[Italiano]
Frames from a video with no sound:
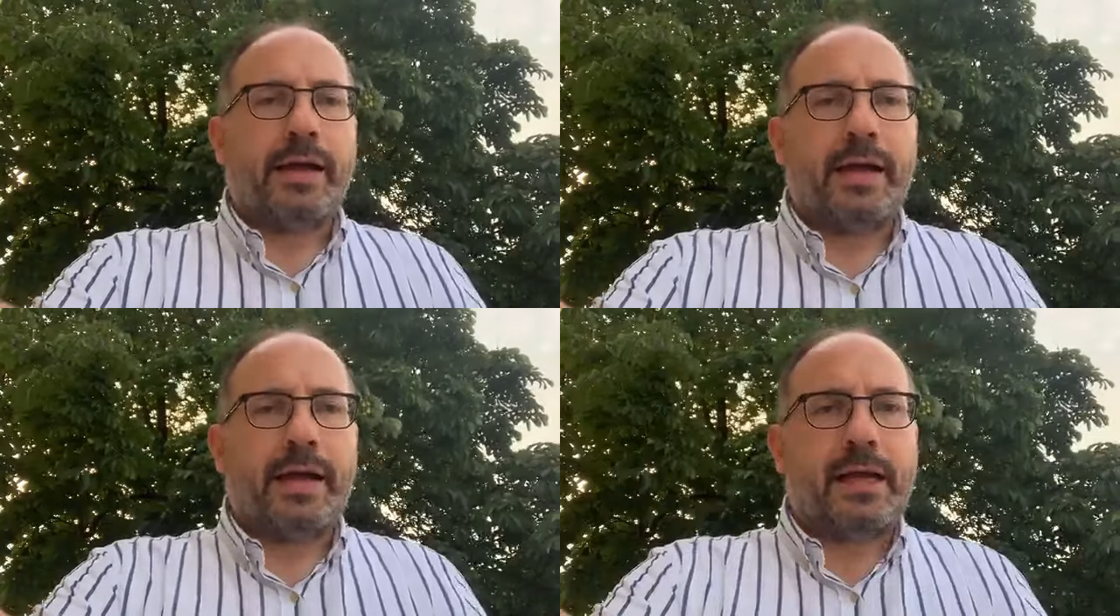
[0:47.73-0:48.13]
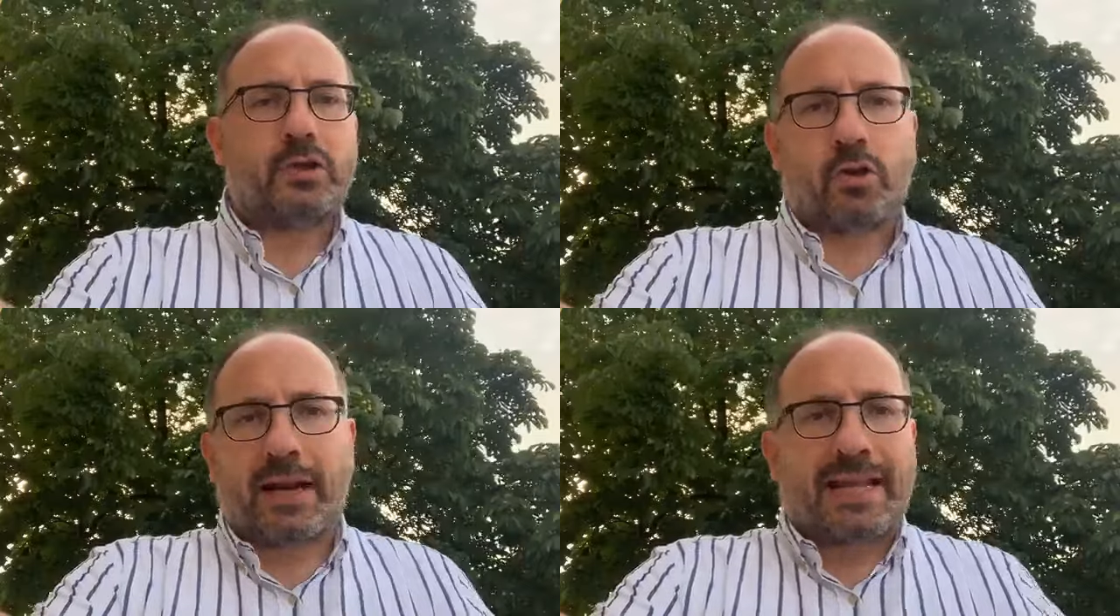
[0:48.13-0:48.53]

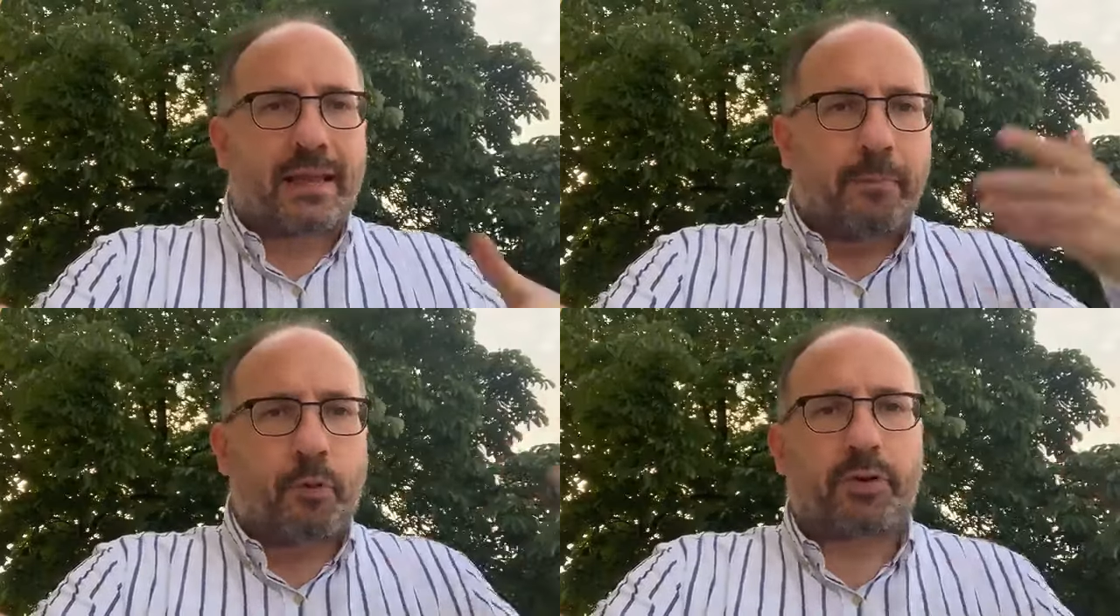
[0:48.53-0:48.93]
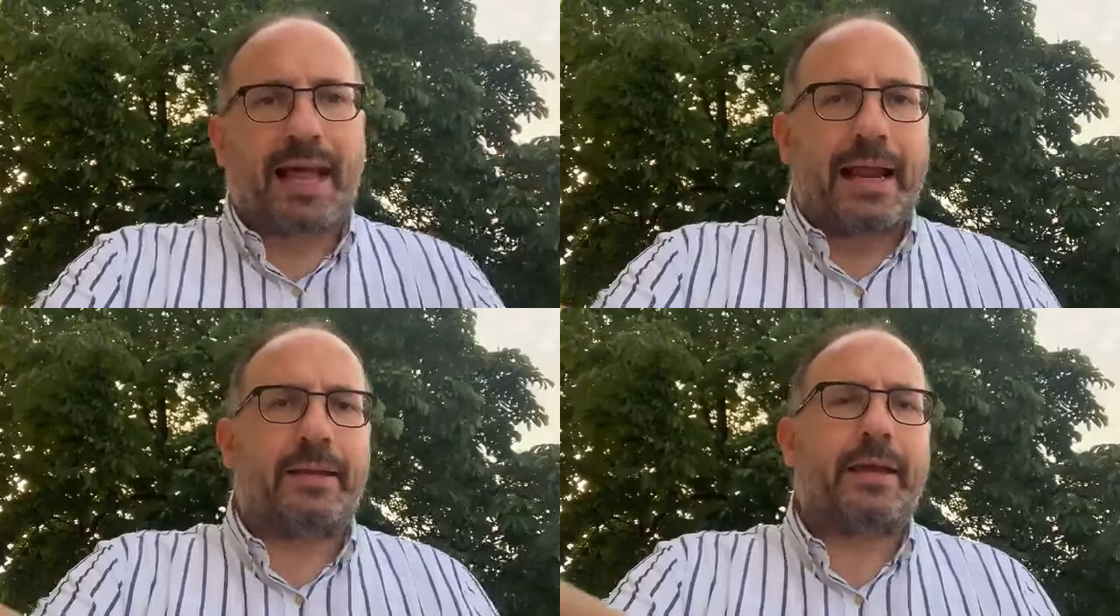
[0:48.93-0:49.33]
Eh, giornata
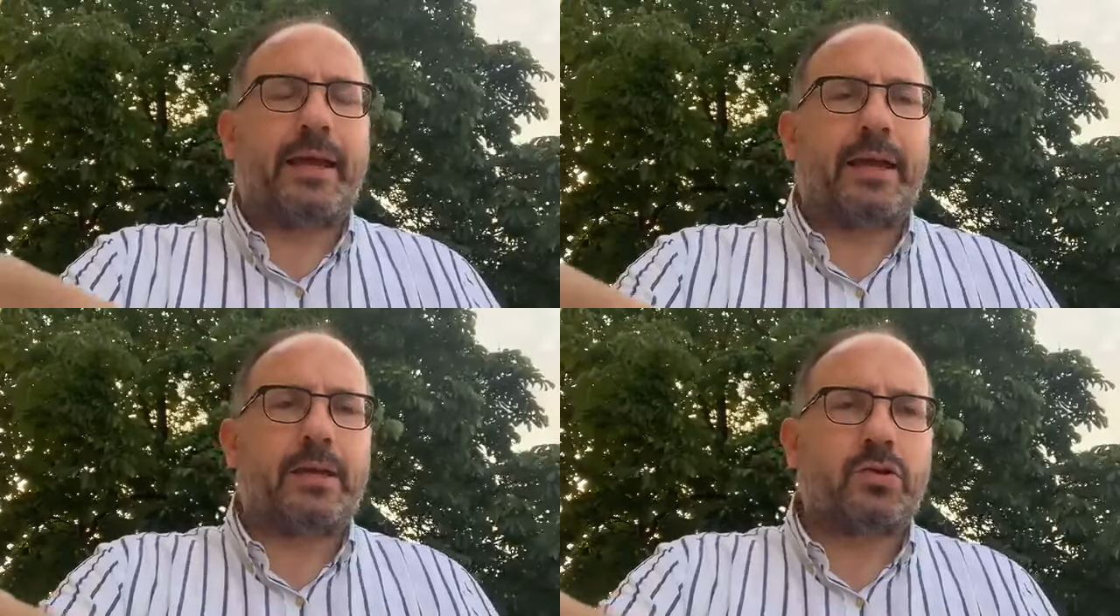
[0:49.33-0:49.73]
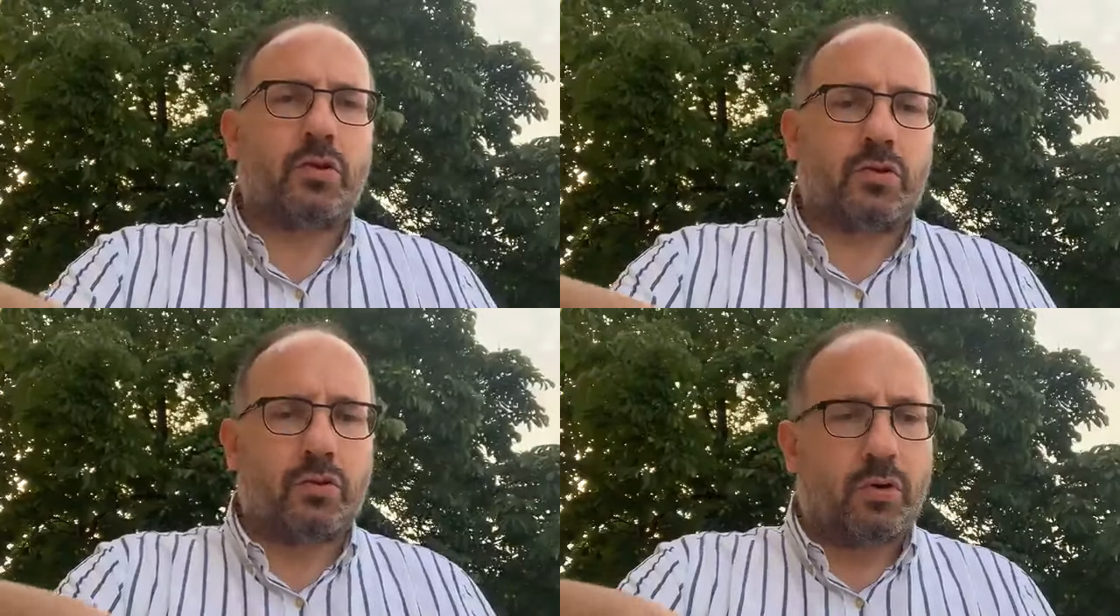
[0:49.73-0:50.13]
importante
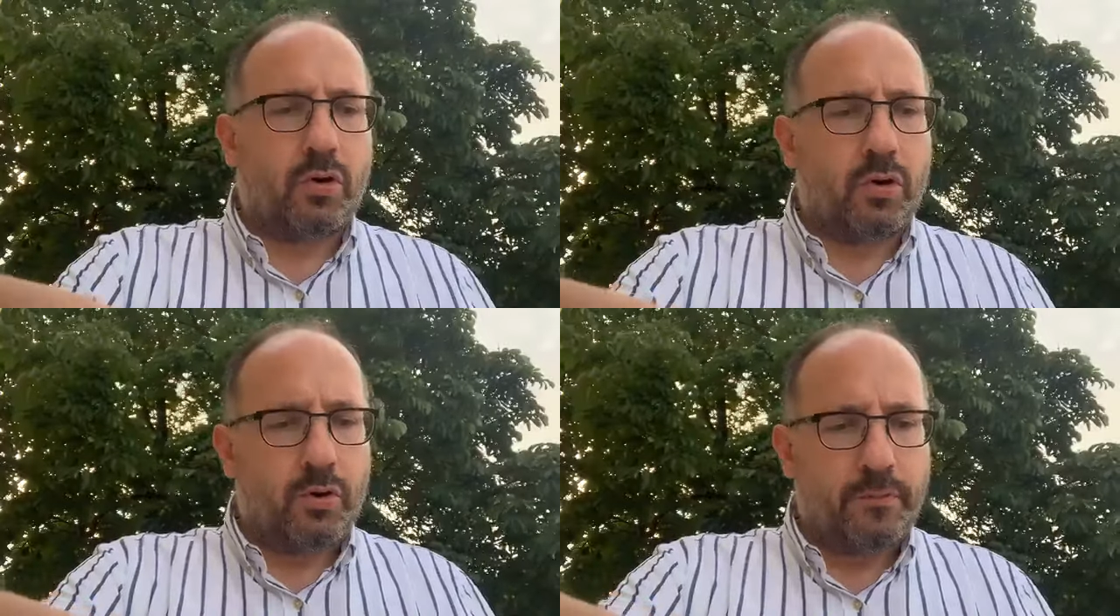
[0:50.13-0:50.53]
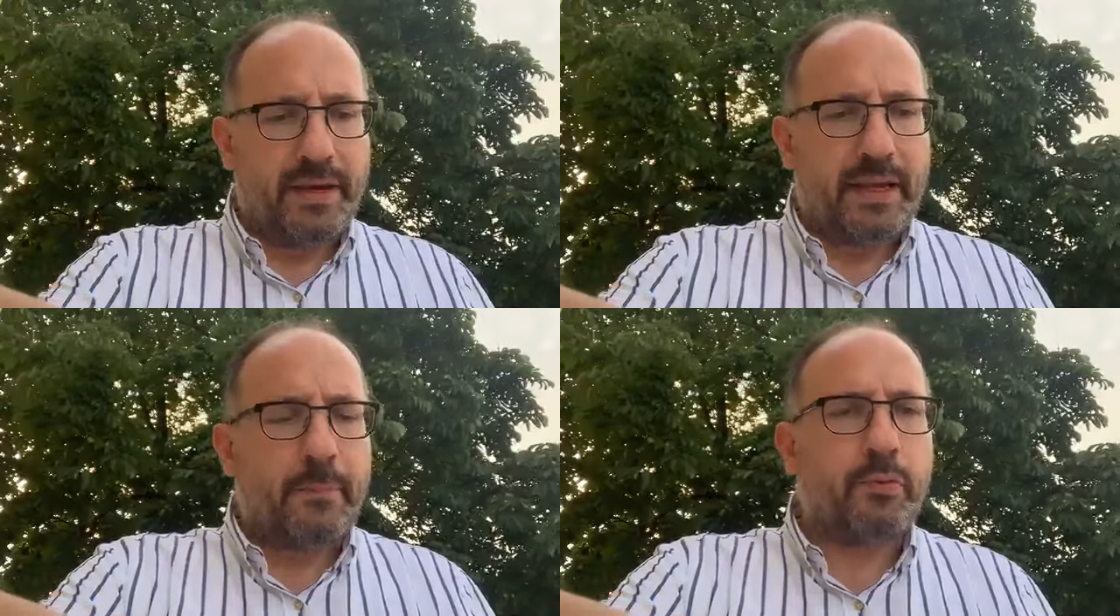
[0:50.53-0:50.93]
sotto
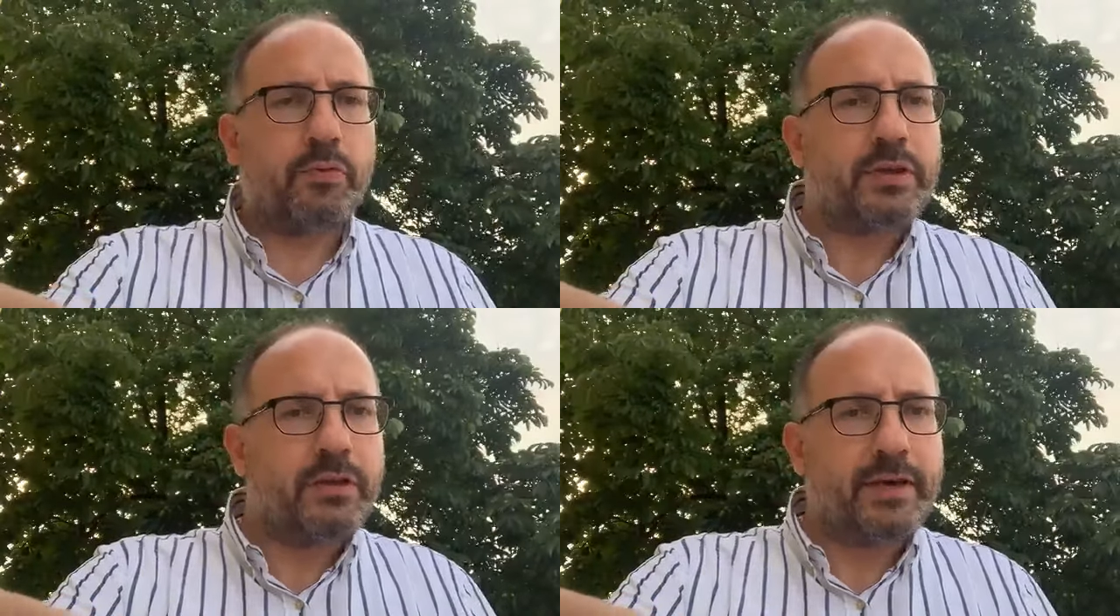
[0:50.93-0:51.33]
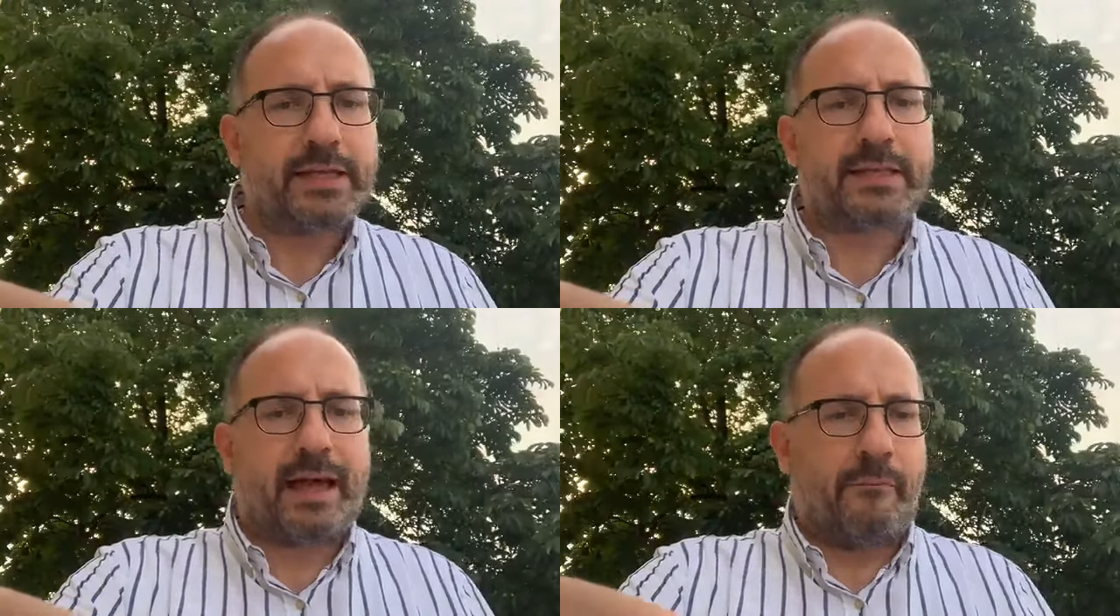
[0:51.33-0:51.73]
mille punti di
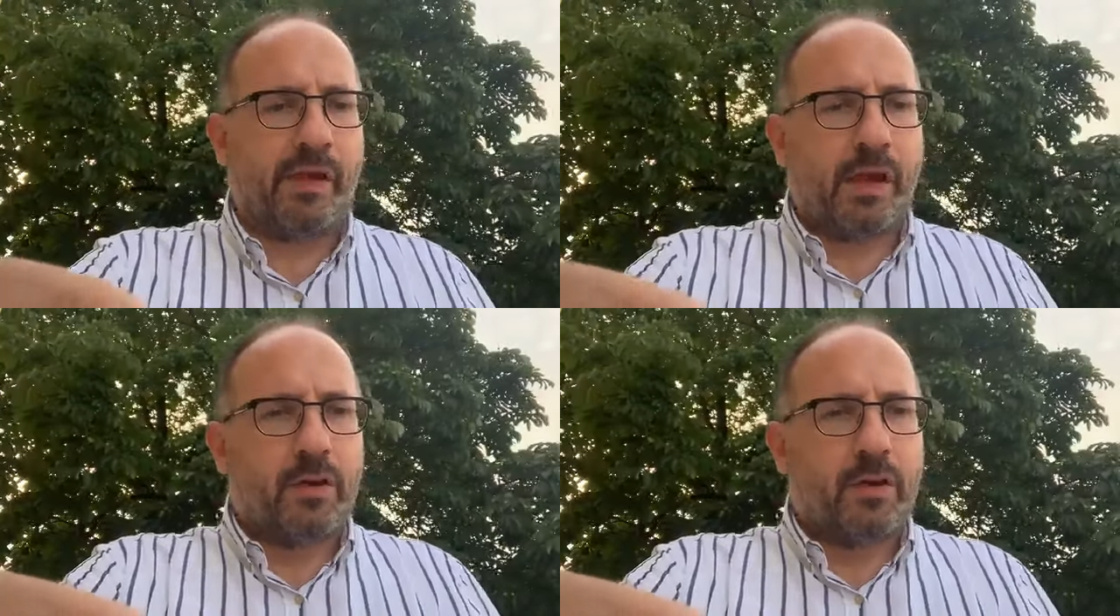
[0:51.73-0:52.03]
vista,